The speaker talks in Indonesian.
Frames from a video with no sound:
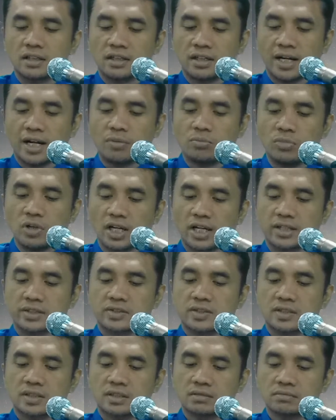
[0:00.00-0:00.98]

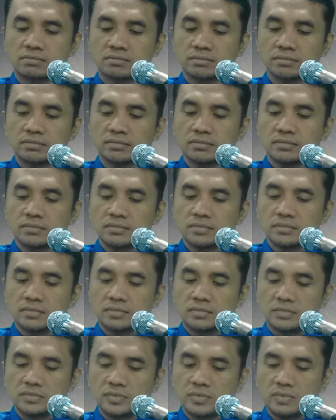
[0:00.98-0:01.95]

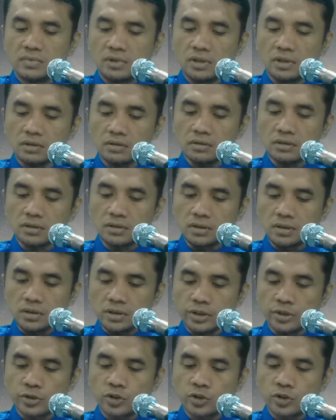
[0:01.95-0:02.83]
16.